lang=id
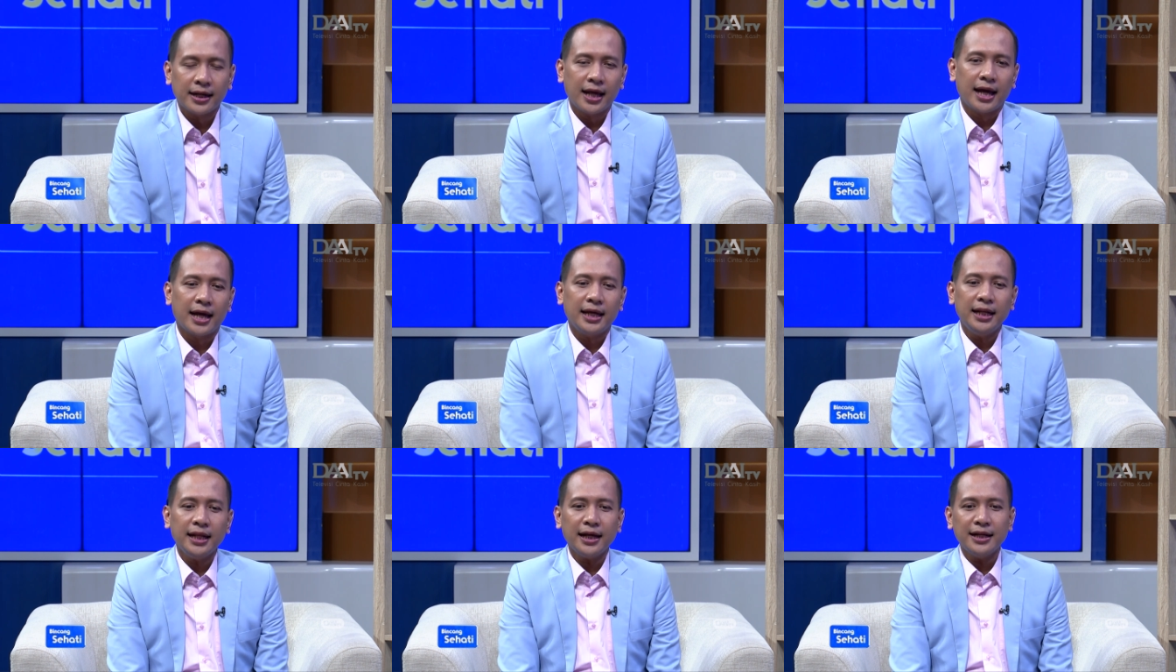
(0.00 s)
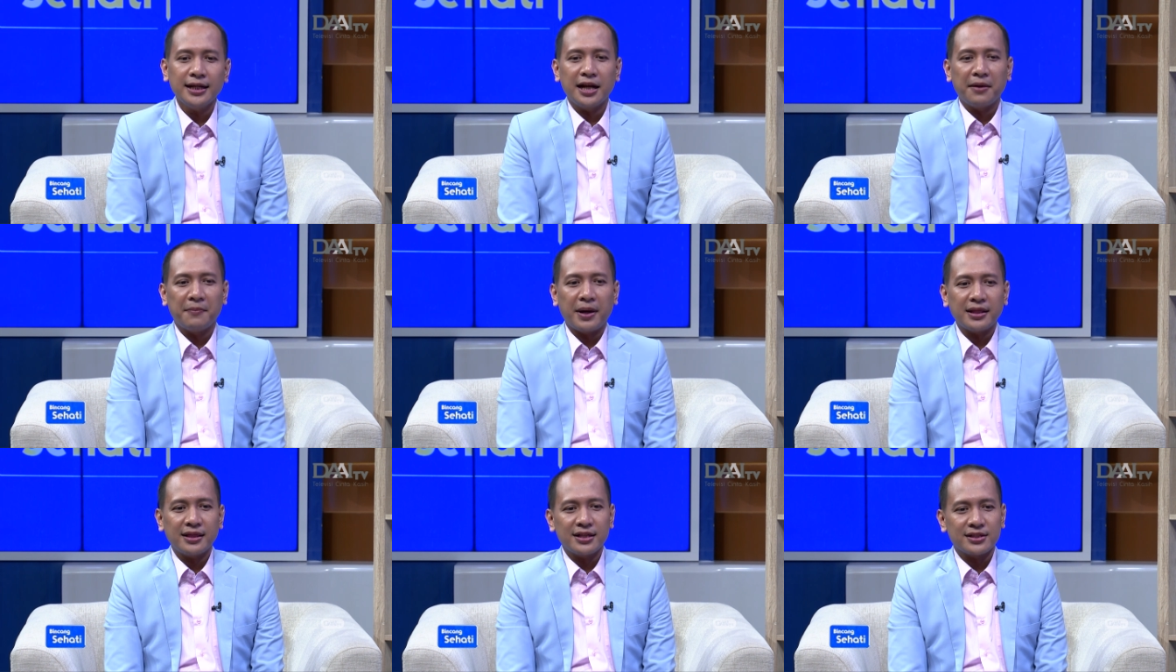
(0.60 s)
Nah ini kan
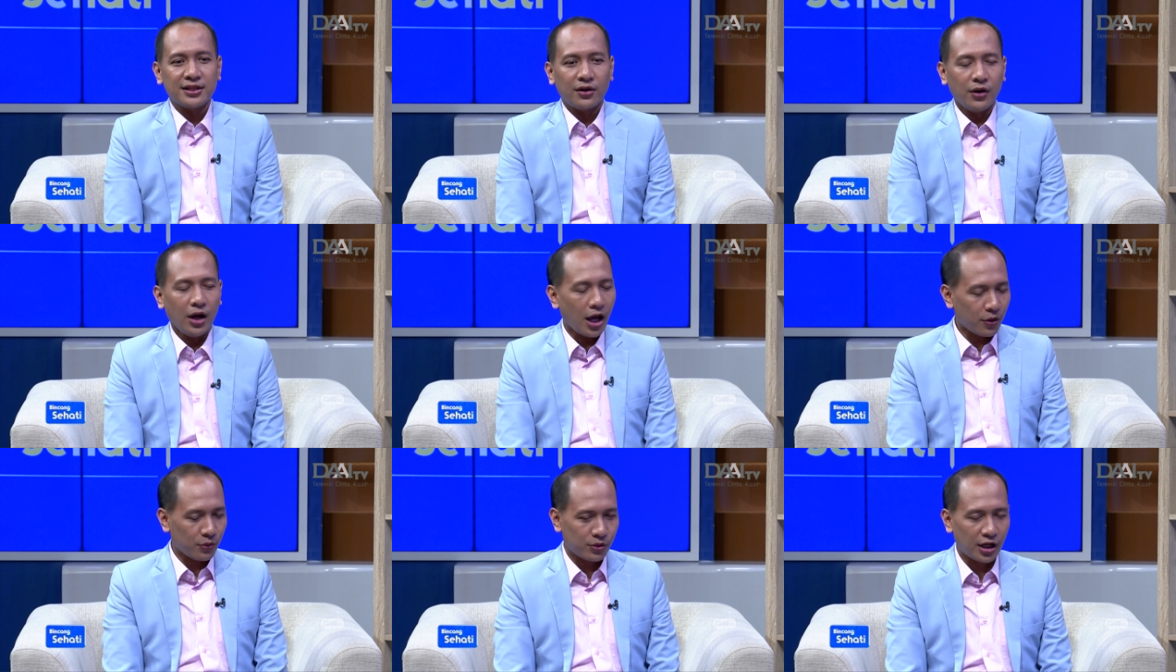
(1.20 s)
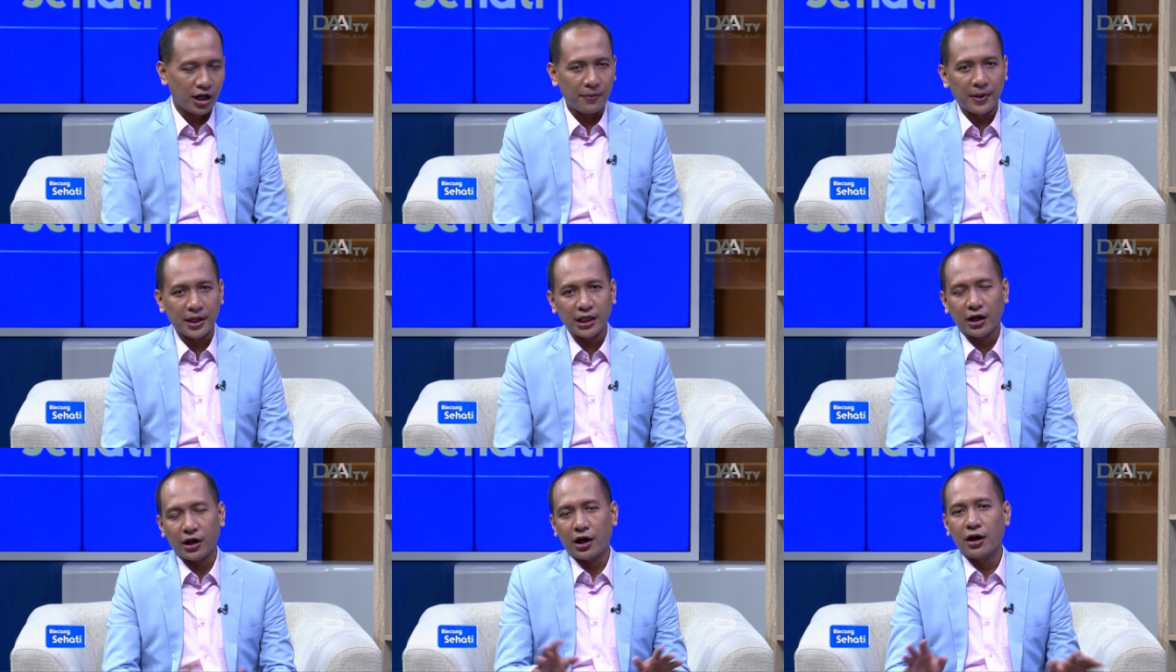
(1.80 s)
dilematis ya. Ah udahlah
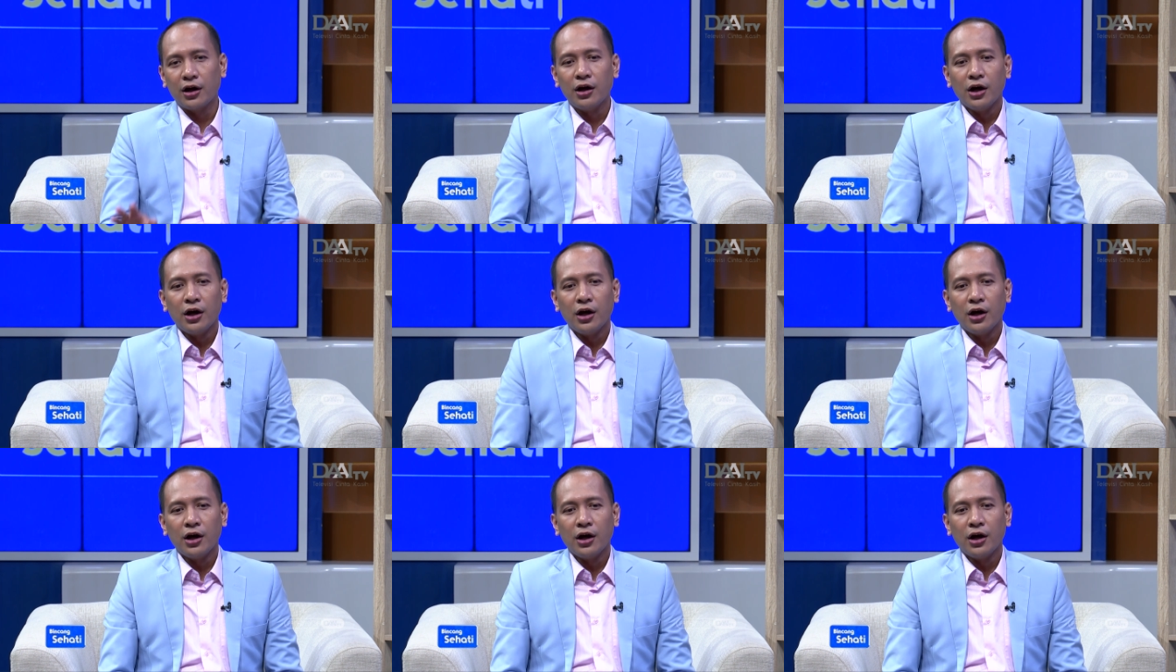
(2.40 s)
banyak yang